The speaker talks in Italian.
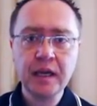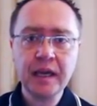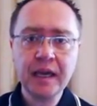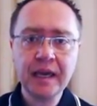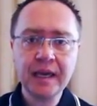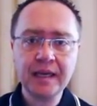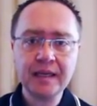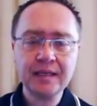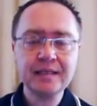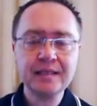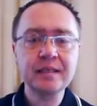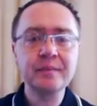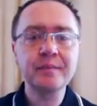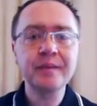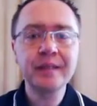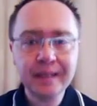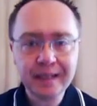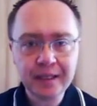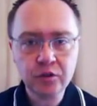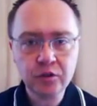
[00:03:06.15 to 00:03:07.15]
E
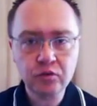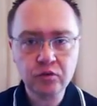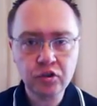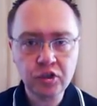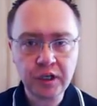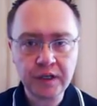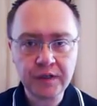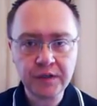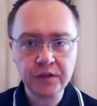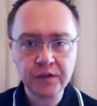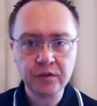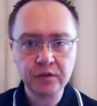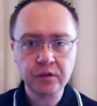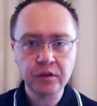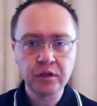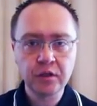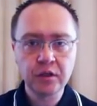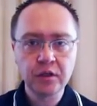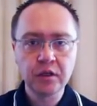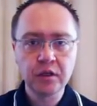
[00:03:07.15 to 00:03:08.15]
sapete che è
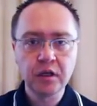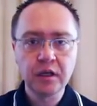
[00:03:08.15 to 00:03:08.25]
successo?